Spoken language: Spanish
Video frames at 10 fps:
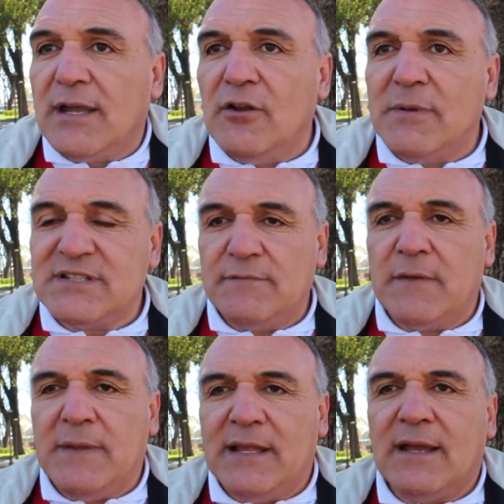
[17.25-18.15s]
a que lo pasen en
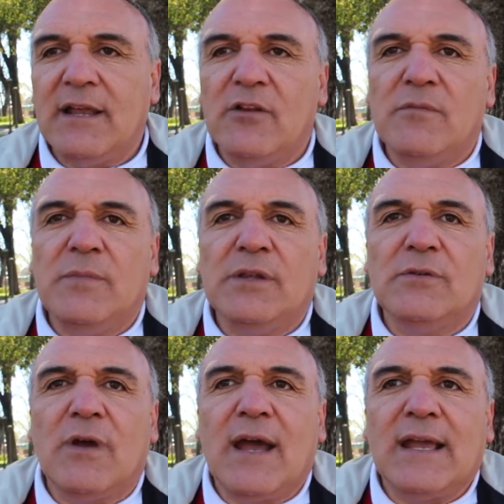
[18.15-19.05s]
familia, que los
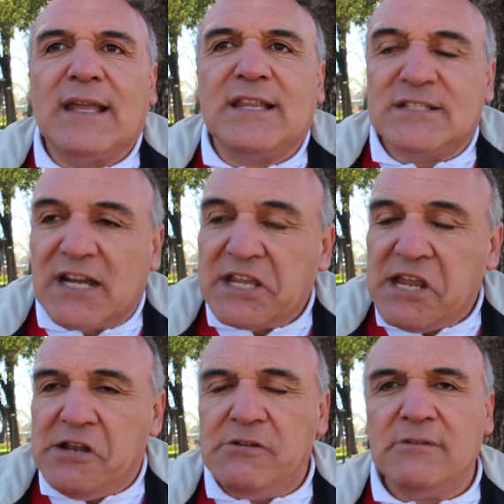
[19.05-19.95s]
invito a que estén
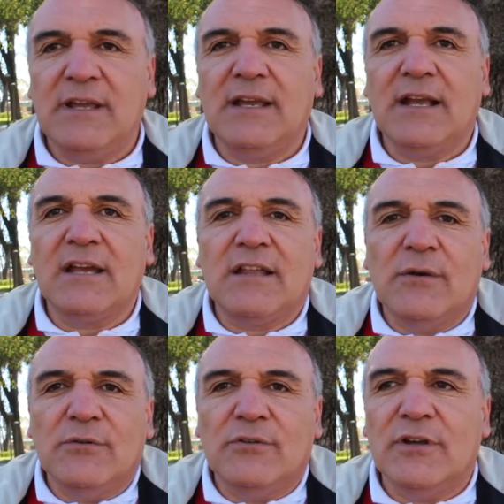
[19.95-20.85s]
tranquilos, eh,
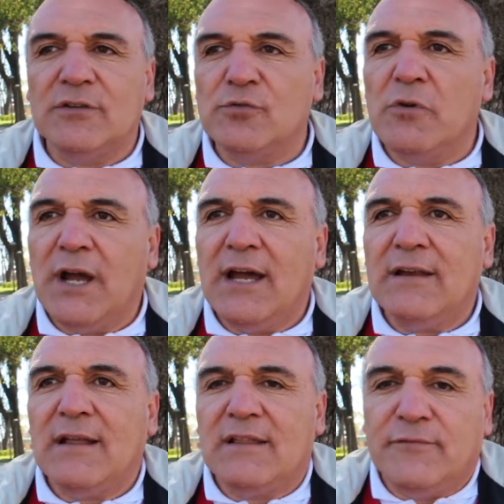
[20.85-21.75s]
cada uno en su
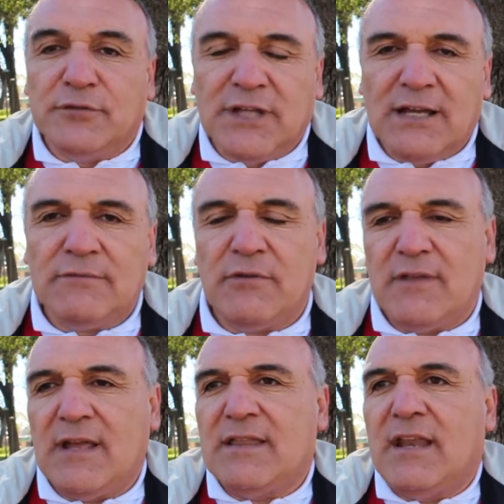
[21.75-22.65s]
hogar, a disfrutar. Hoy
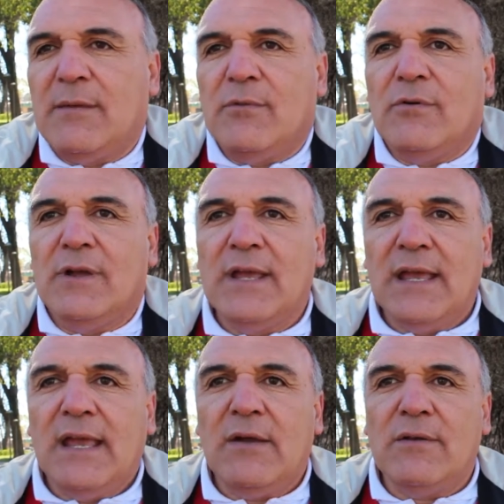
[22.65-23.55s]
día tenemos
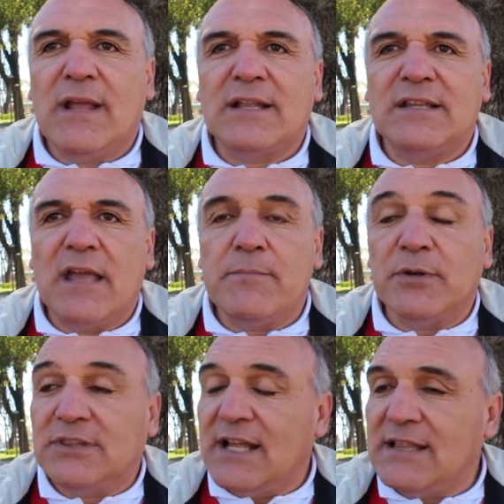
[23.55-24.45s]
eh, una actividad
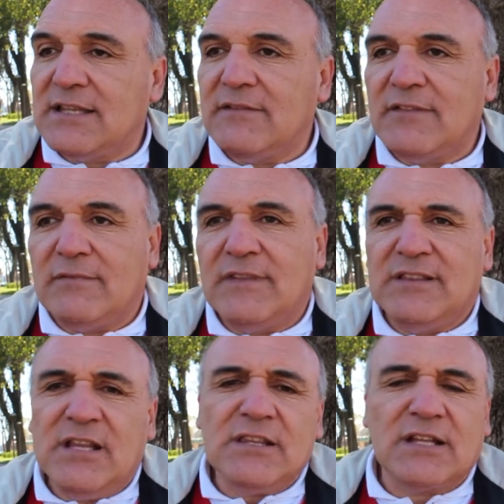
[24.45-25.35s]
importante,
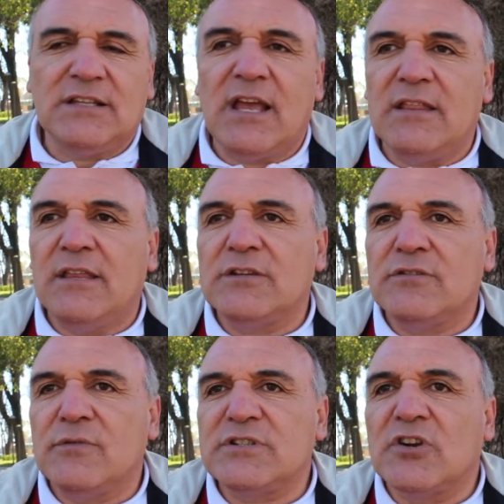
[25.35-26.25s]
distintas actividades
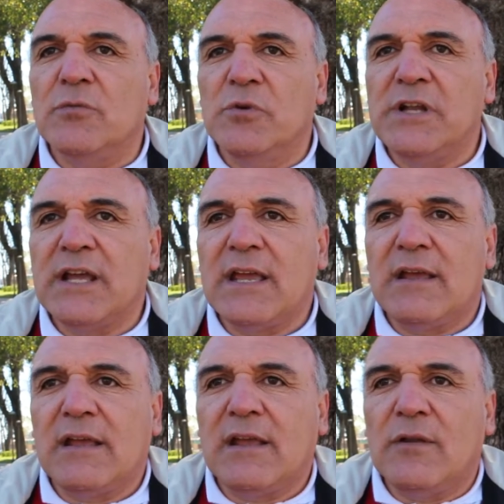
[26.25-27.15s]
dentro de nuestra comuna
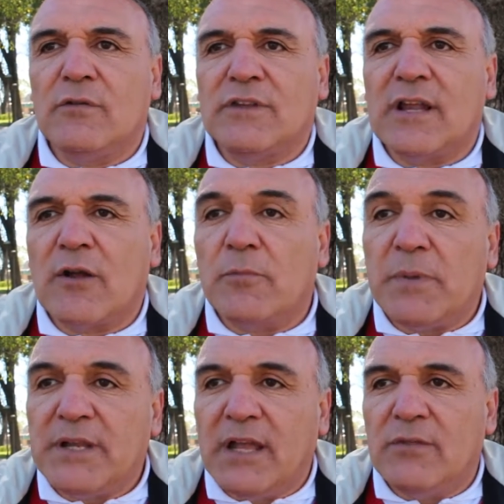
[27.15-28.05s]
que nos están
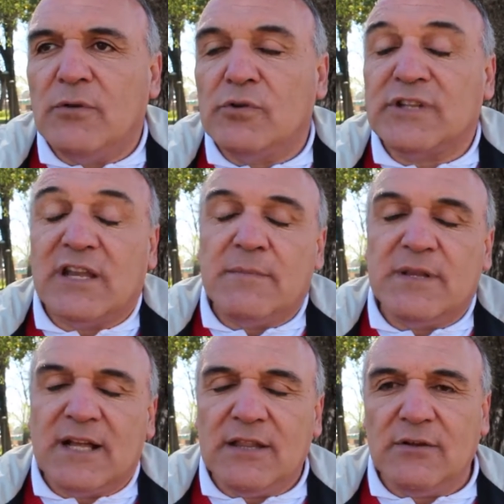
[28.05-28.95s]
acompañando, nos están
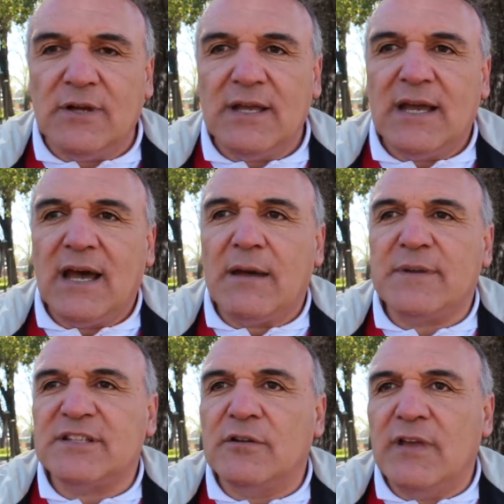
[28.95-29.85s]
invitando a
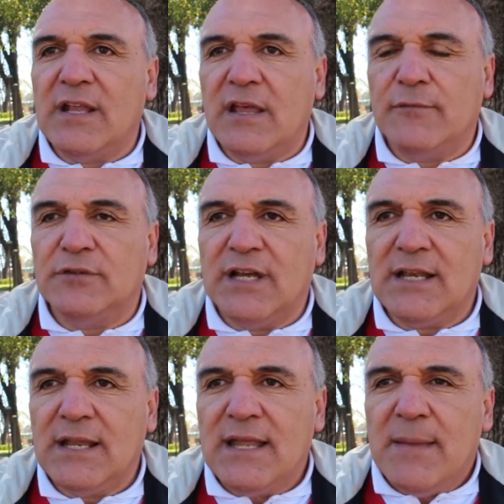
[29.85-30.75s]
pasarlo bien, a
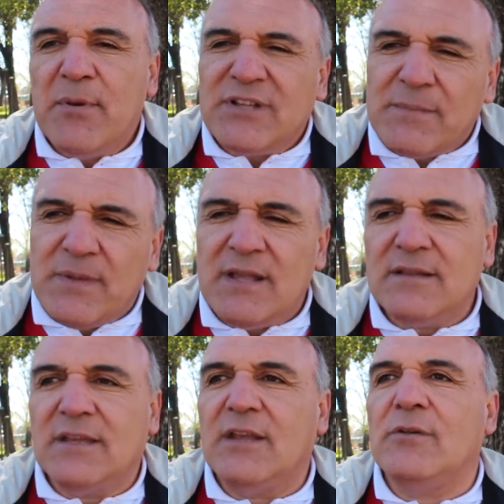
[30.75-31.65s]
disfrutar pero
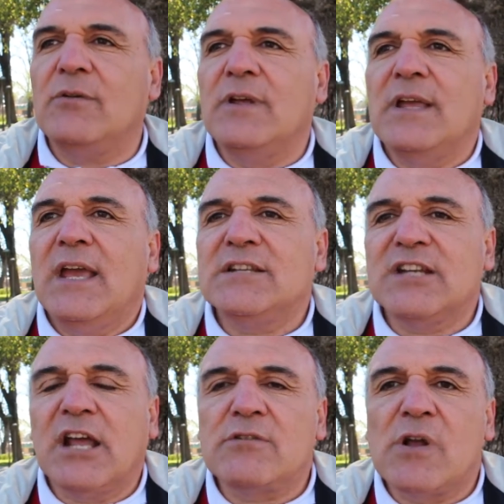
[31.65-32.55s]
también quiero
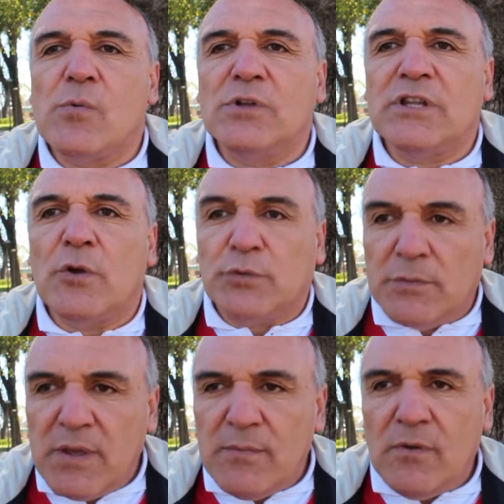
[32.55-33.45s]
entregar una cuota de
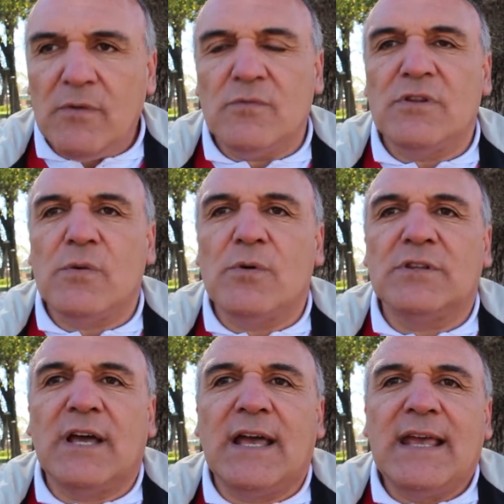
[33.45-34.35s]
optimismo, una
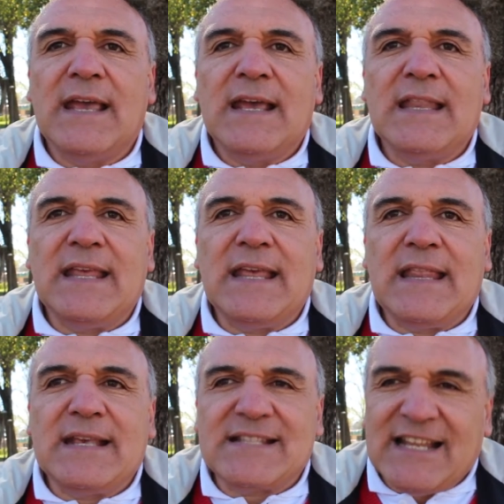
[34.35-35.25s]
cuota
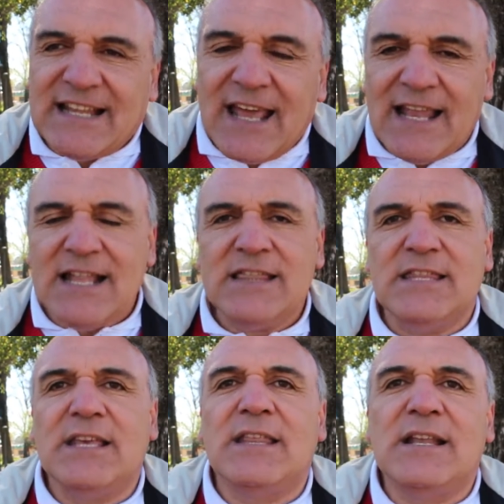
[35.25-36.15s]
de, salir
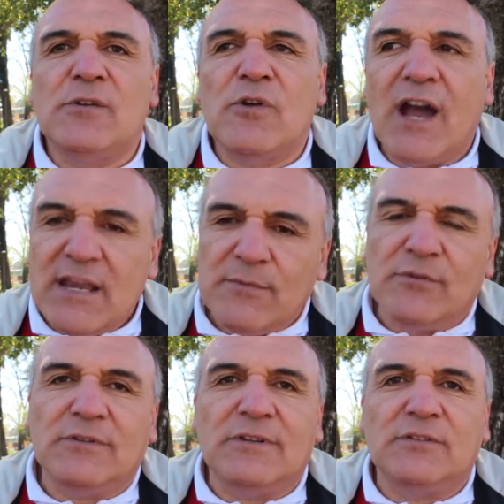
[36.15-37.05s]
adelante, de los
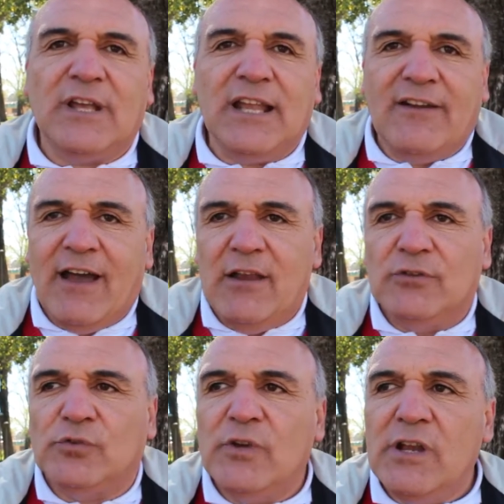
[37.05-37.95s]
ánimos
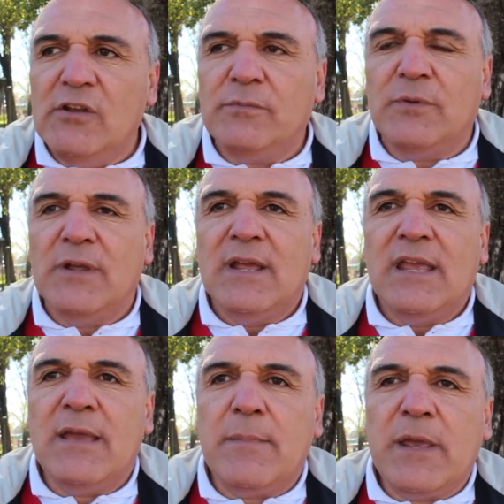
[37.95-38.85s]
elevarlos, subirlos
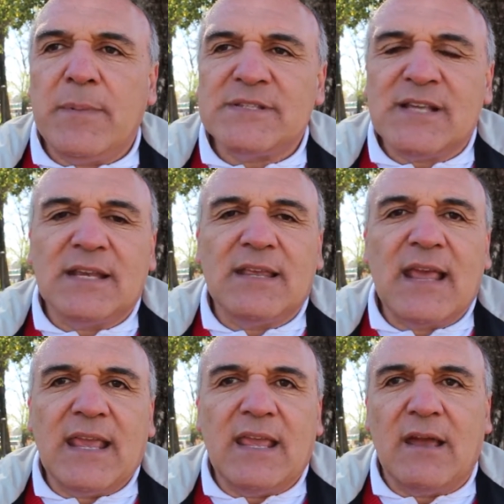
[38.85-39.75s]
y, pensar que
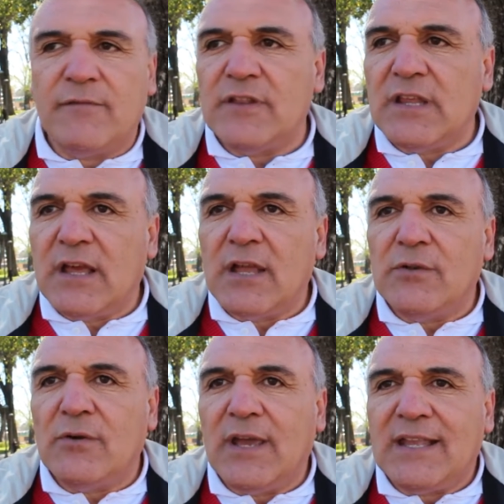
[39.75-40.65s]
de aquí a fin de
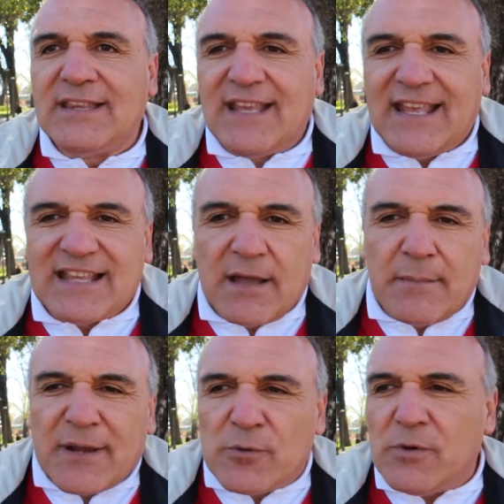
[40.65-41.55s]
año este, esta
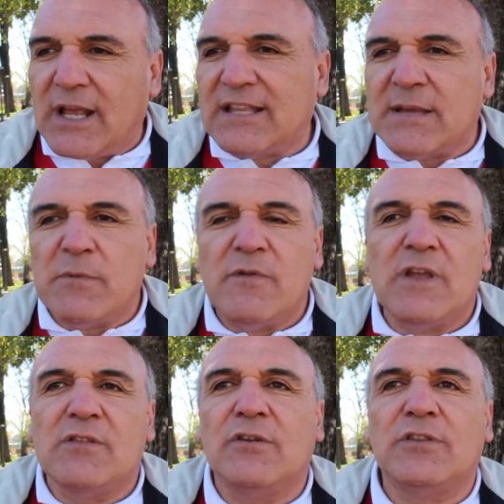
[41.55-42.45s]
amargura que estamos
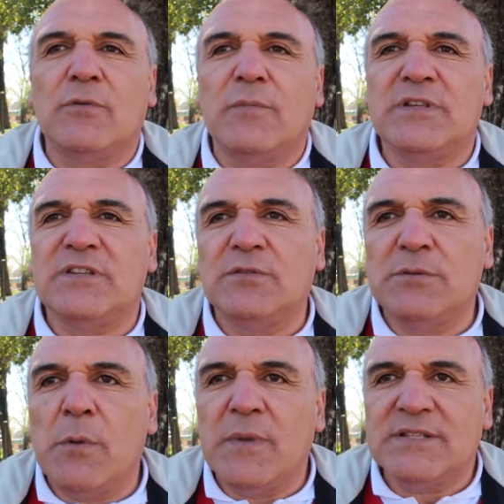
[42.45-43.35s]
viviendo estos meses,
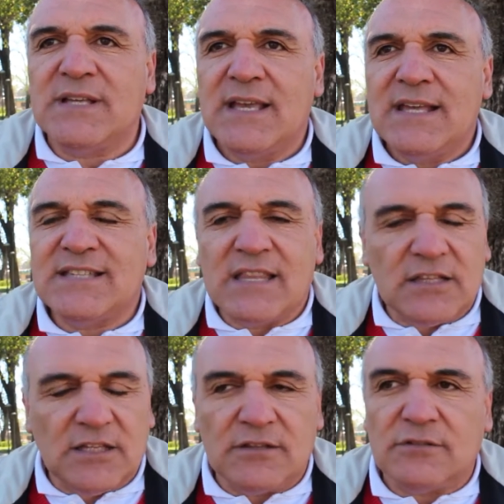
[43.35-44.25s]
últimos meses, sea
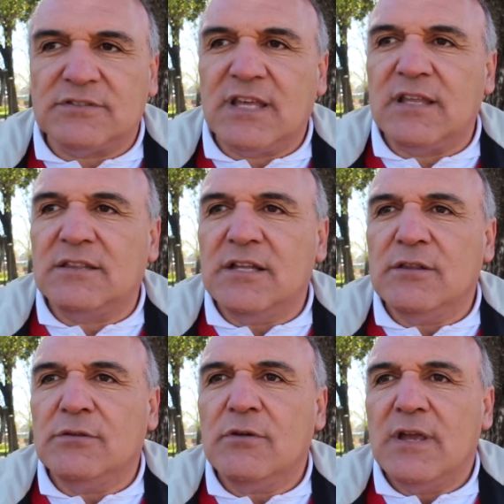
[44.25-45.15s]
distinto, sea
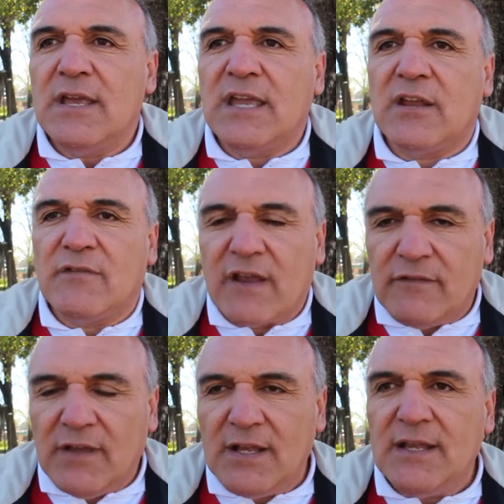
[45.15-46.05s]
distinto y que nos va a
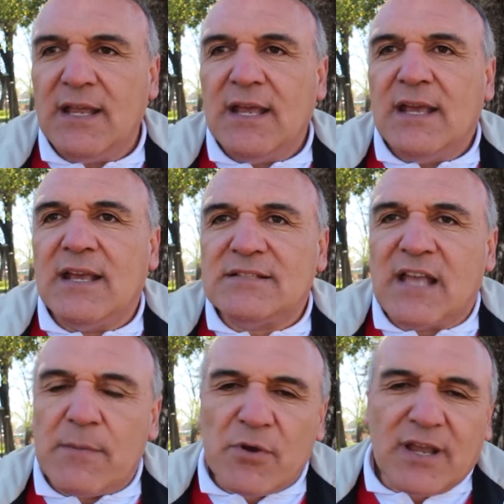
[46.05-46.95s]
ir bien. Eh,
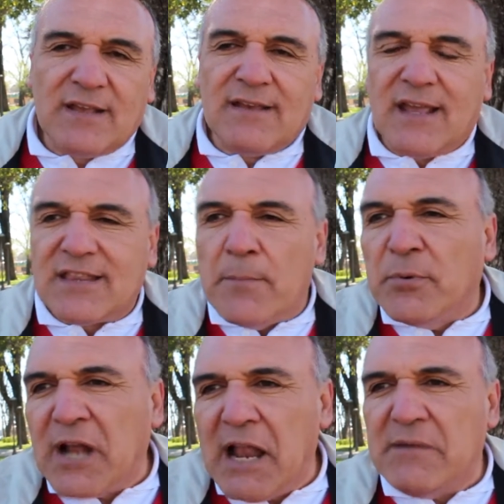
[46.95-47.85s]
sabemos que es
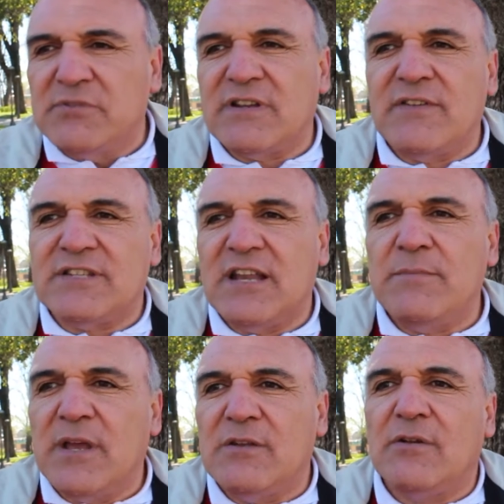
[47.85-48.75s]
temporal, muchas veces en
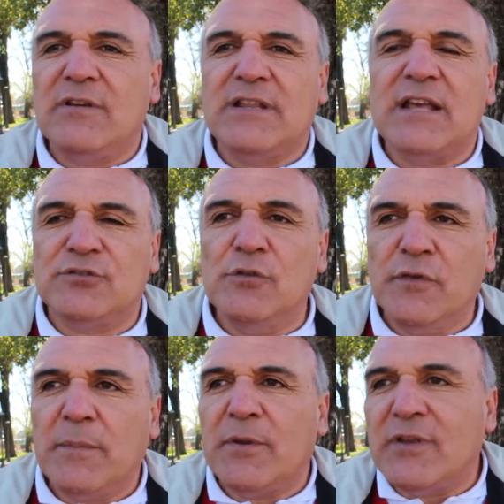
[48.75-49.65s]
invierno ni nadie
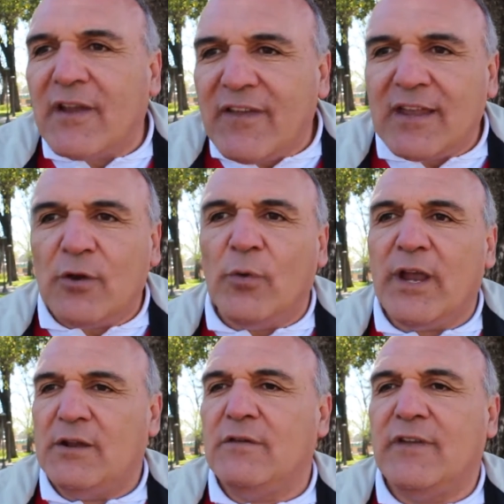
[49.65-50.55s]
sufre, pero ya viene lo
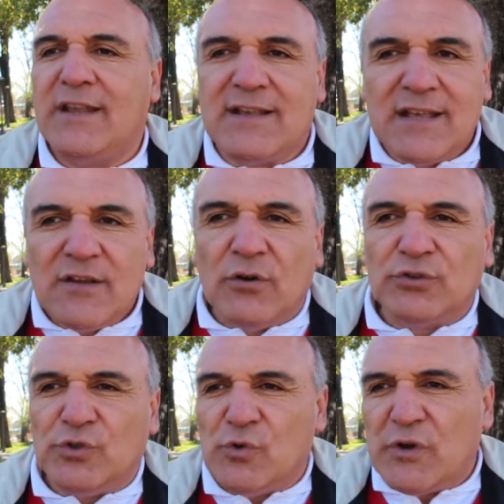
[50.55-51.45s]
bueno, viene
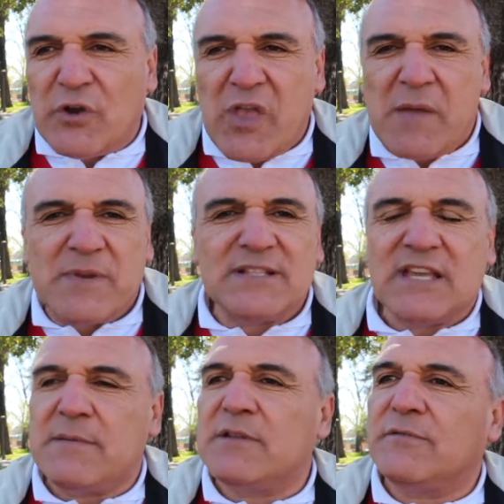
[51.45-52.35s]
octubre, noviembre,
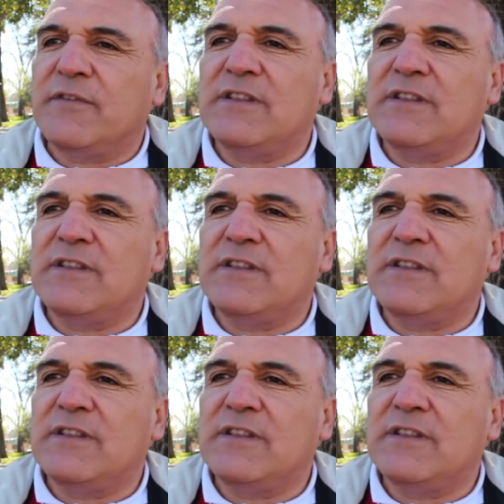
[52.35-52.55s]
diciembre,